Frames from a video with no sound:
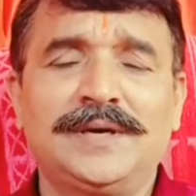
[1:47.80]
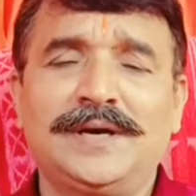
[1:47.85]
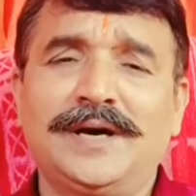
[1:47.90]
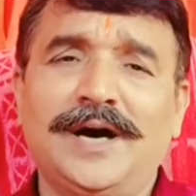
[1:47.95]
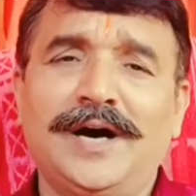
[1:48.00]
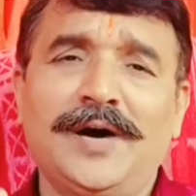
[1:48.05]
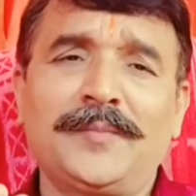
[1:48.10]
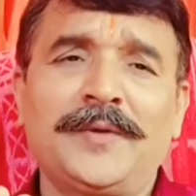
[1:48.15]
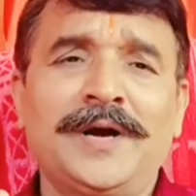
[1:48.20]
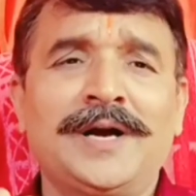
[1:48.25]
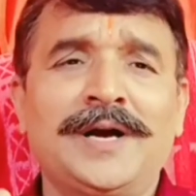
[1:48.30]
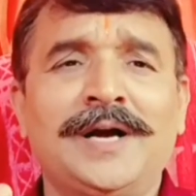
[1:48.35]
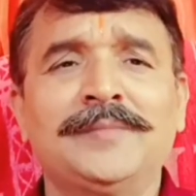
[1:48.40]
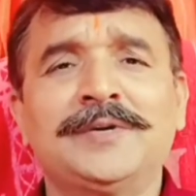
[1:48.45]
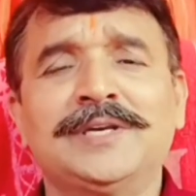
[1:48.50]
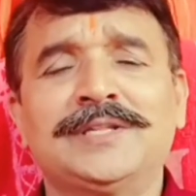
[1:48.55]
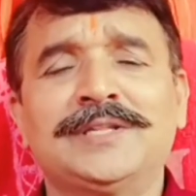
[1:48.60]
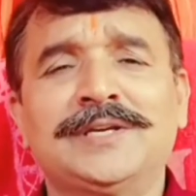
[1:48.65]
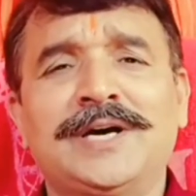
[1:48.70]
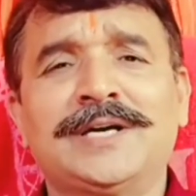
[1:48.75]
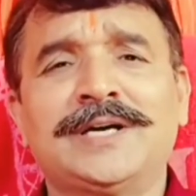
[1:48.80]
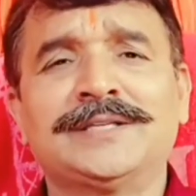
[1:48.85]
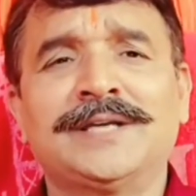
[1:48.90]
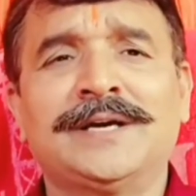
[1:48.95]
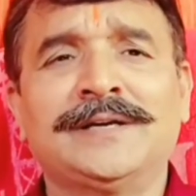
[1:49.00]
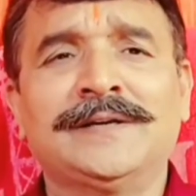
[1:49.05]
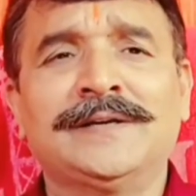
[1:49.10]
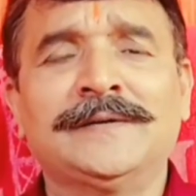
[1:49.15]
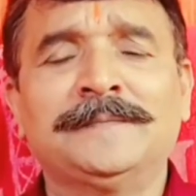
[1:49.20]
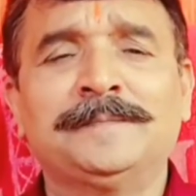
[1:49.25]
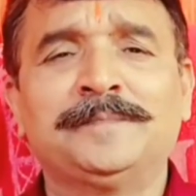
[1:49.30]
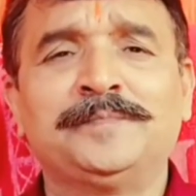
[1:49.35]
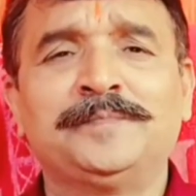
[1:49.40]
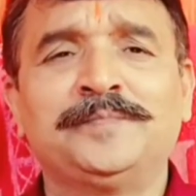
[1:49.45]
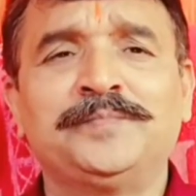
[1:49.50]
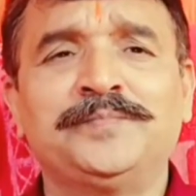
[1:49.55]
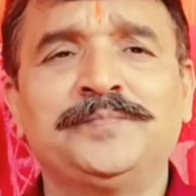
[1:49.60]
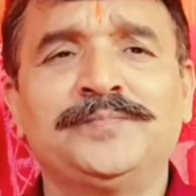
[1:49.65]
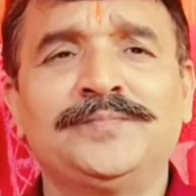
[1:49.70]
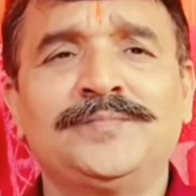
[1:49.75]
आपका काम कितना आसान है
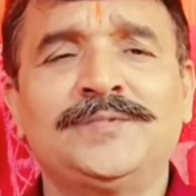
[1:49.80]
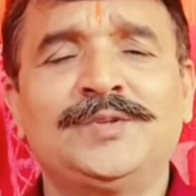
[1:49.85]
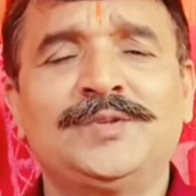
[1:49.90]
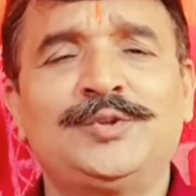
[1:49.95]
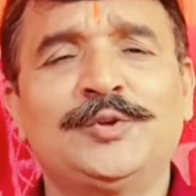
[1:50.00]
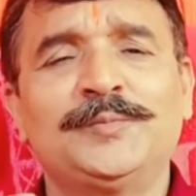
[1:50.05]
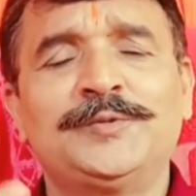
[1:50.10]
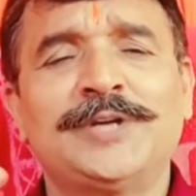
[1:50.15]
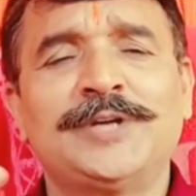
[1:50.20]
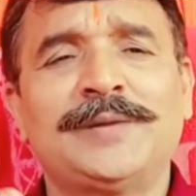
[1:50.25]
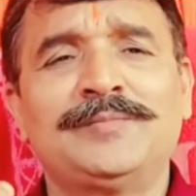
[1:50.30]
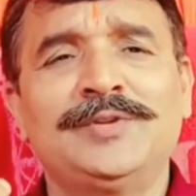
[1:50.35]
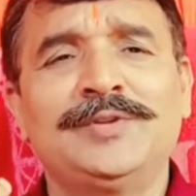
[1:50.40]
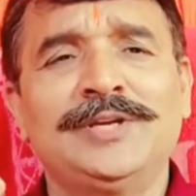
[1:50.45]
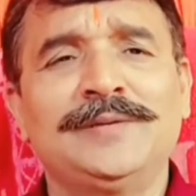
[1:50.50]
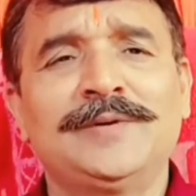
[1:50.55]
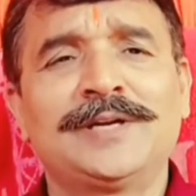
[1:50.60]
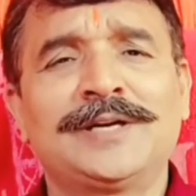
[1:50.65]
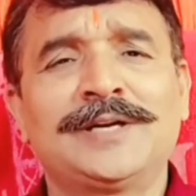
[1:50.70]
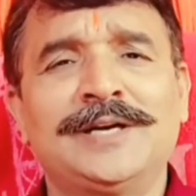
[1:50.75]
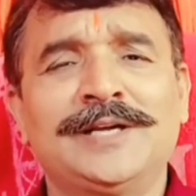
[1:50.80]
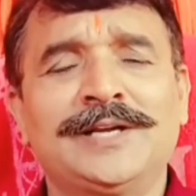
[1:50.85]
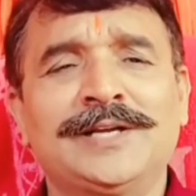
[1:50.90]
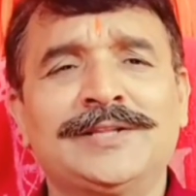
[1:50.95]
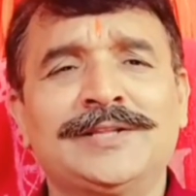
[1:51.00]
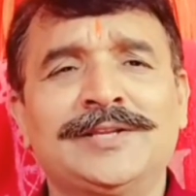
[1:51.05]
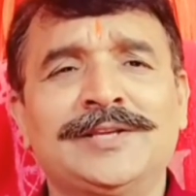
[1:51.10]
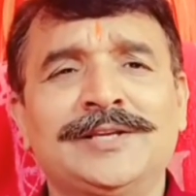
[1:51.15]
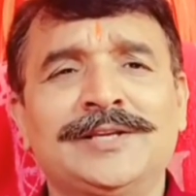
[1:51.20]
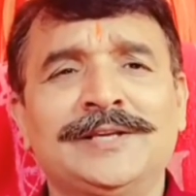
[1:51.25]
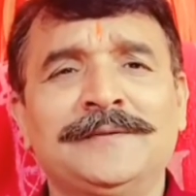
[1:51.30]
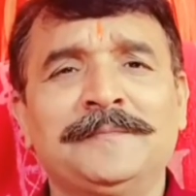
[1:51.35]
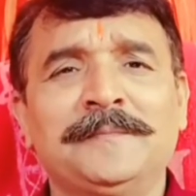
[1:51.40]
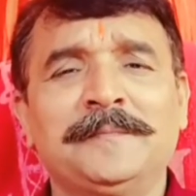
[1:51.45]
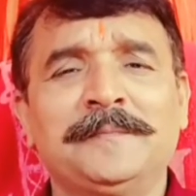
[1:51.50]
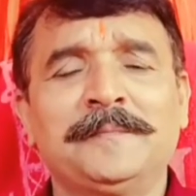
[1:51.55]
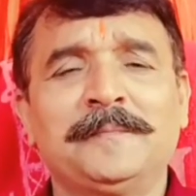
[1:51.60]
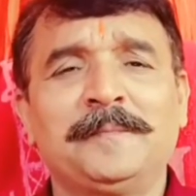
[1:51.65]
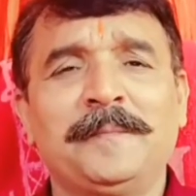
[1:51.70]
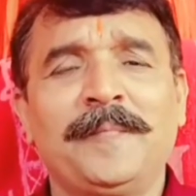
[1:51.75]
चुपचाप दिन भर खड़े रहते हैं
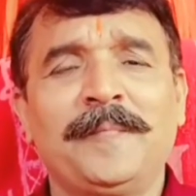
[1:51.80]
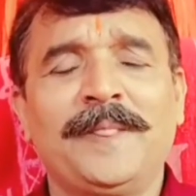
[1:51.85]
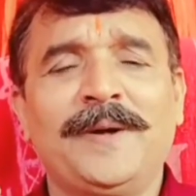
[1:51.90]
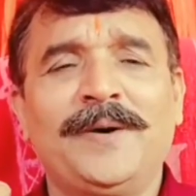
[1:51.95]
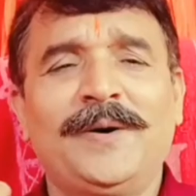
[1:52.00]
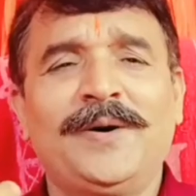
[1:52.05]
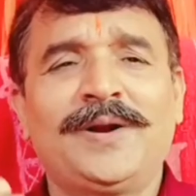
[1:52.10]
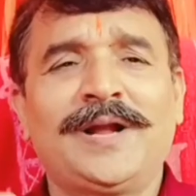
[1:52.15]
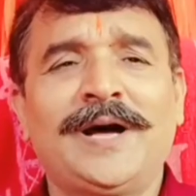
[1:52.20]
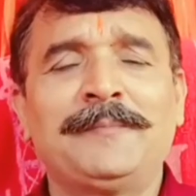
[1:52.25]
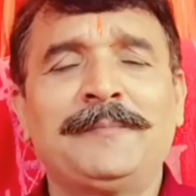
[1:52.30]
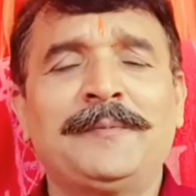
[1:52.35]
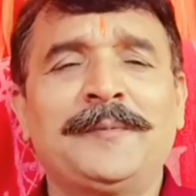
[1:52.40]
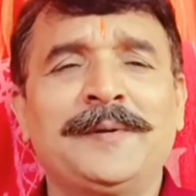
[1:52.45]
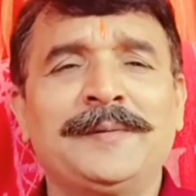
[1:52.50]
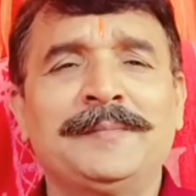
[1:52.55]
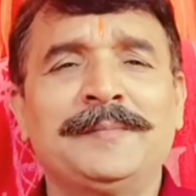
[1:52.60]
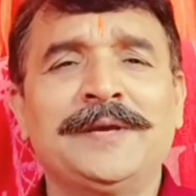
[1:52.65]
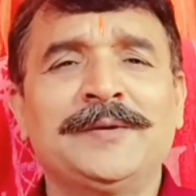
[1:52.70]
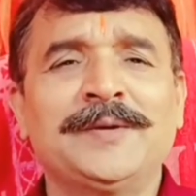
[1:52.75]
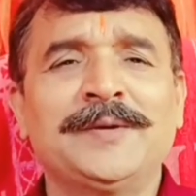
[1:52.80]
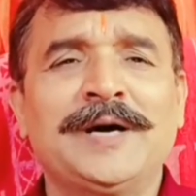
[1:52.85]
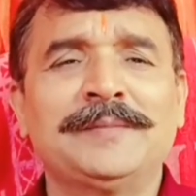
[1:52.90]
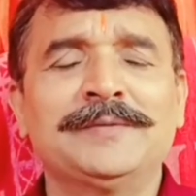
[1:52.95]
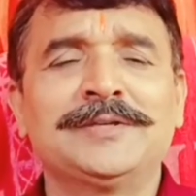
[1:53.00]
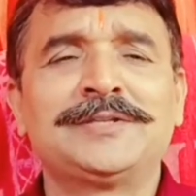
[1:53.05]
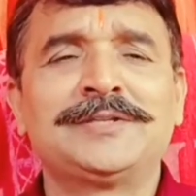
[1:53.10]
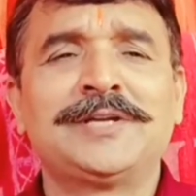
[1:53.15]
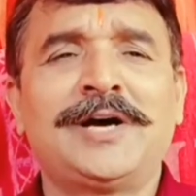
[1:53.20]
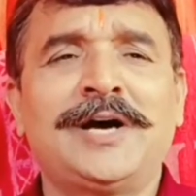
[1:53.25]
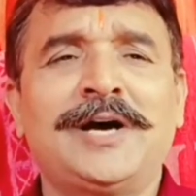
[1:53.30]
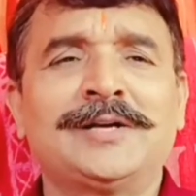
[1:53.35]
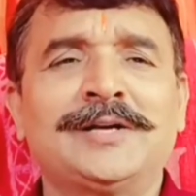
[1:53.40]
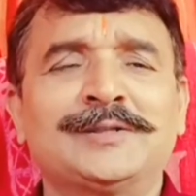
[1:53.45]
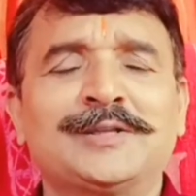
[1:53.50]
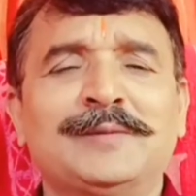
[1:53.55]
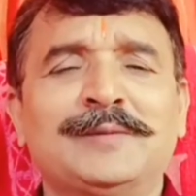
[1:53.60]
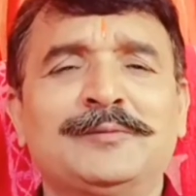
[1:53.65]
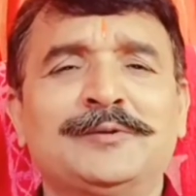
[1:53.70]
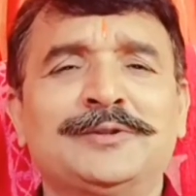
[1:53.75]
और आप पर मेवा मिष्ठान
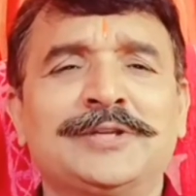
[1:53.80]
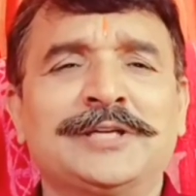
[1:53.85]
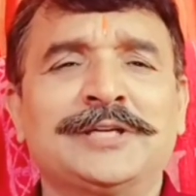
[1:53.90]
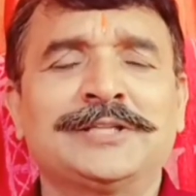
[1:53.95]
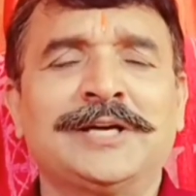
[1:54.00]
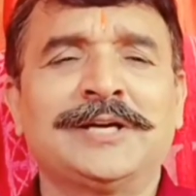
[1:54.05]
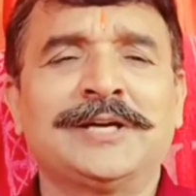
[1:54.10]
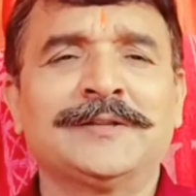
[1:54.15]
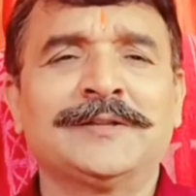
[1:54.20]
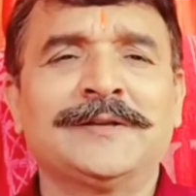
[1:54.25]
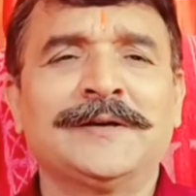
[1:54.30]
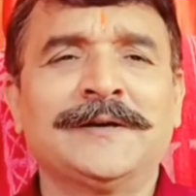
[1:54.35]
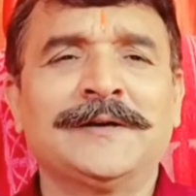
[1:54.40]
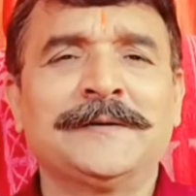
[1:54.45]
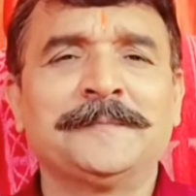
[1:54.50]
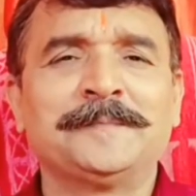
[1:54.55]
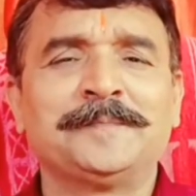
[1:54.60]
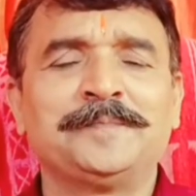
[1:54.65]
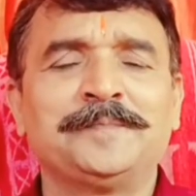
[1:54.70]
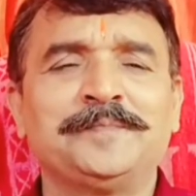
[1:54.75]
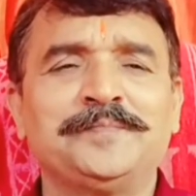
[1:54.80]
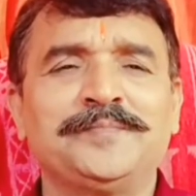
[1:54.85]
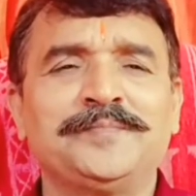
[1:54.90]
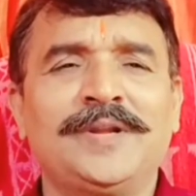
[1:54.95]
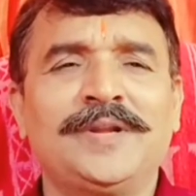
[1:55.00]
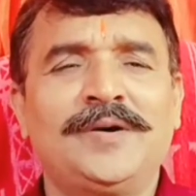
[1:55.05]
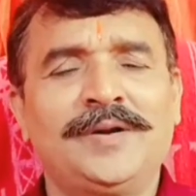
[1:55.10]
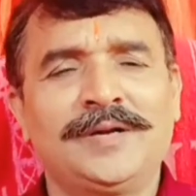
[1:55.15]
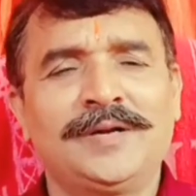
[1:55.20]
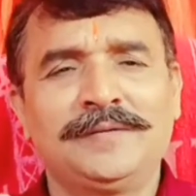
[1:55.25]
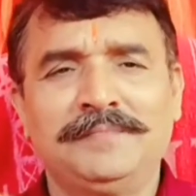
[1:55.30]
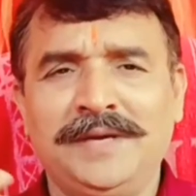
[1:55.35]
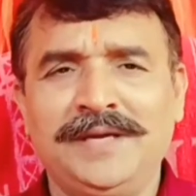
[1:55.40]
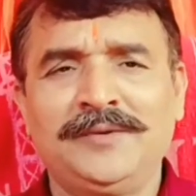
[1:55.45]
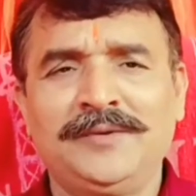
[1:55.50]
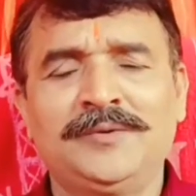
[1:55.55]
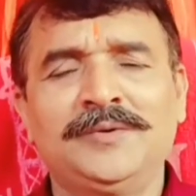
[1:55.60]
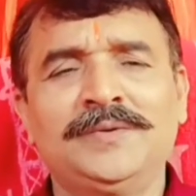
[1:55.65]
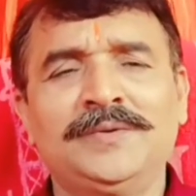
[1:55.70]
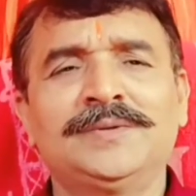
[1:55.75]
सब कुछ चढ़ता रहता है और एक मैं
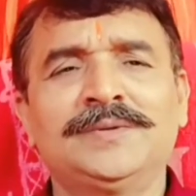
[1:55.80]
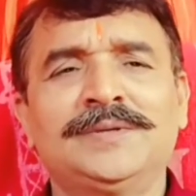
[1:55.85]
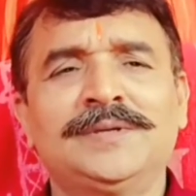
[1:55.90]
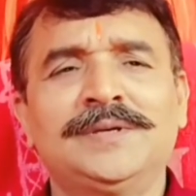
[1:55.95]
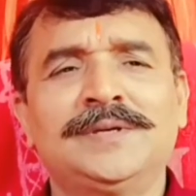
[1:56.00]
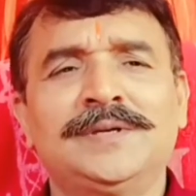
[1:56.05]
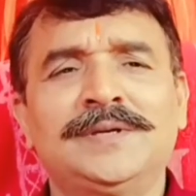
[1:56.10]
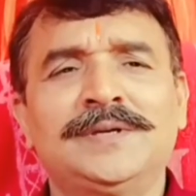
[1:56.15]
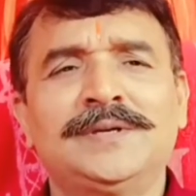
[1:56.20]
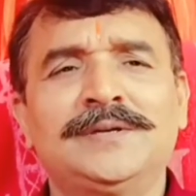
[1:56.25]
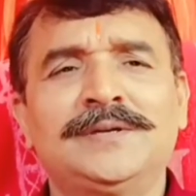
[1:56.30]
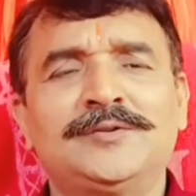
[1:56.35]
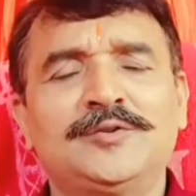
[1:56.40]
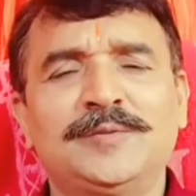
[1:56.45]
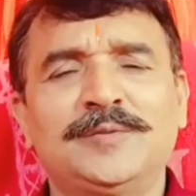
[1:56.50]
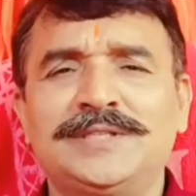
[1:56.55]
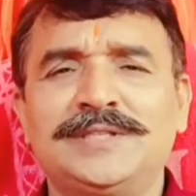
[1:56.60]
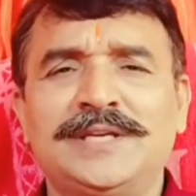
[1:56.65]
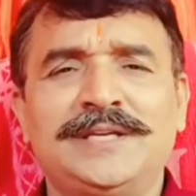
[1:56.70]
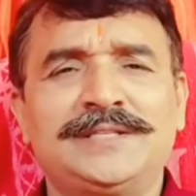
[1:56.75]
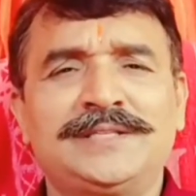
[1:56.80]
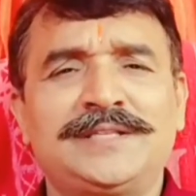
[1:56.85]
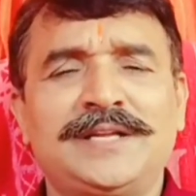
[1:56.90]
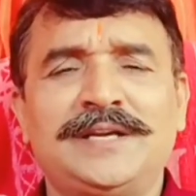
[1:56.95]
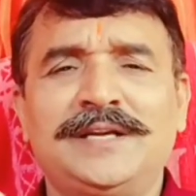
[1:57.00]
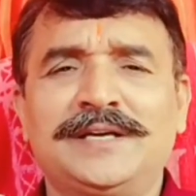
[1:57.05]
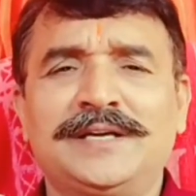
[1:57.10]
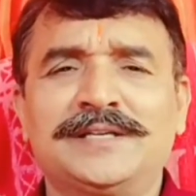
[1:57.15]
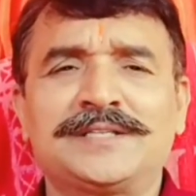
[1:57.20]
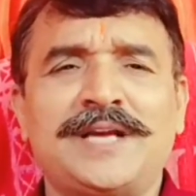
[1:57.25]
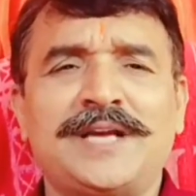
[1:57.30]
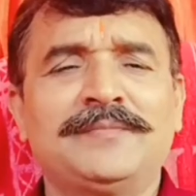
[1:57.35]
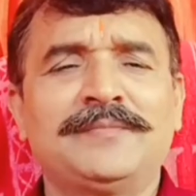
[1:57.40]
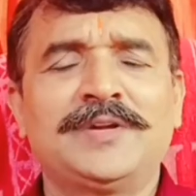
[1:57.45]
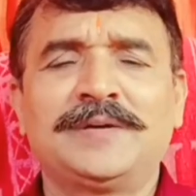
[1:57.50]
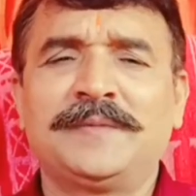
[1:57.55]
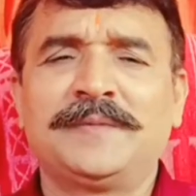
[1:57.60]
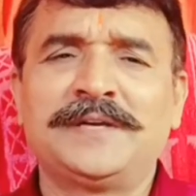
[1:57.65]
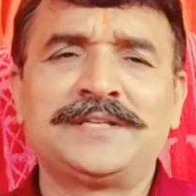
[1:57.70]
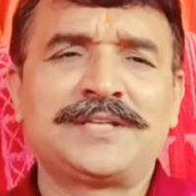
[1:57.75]
हूँ सुबह से लेकर शाम
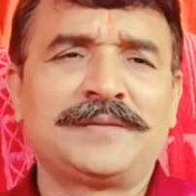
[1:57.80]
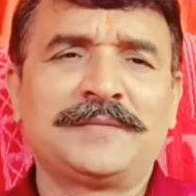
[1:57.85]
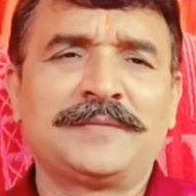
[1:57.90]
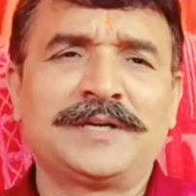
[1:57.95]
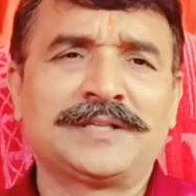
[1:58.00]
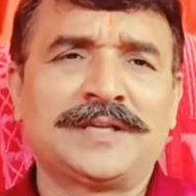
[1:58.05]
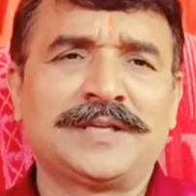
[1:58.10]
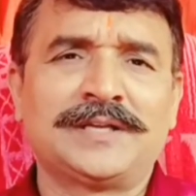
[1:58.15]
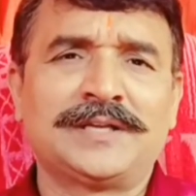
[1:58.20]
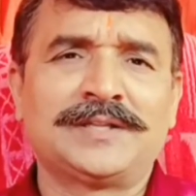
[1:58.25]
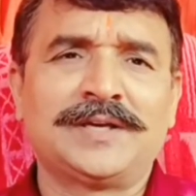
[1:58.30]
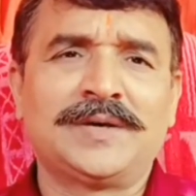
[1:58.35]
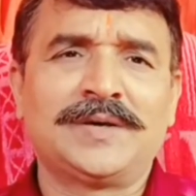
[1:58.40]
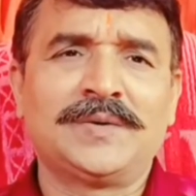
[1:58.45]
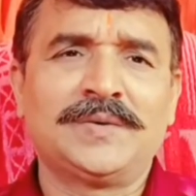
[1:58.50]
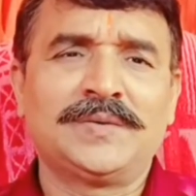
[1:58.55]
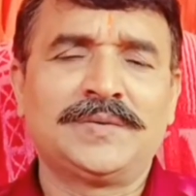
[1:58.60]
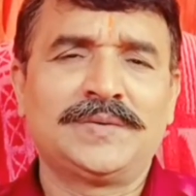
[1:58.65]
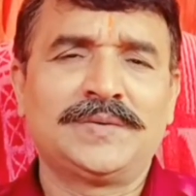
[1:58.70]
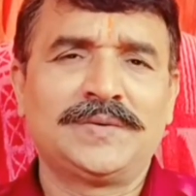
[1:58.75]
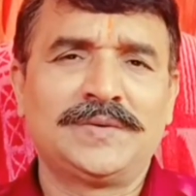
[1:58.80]
तक परिश्रम करता रहता हूँ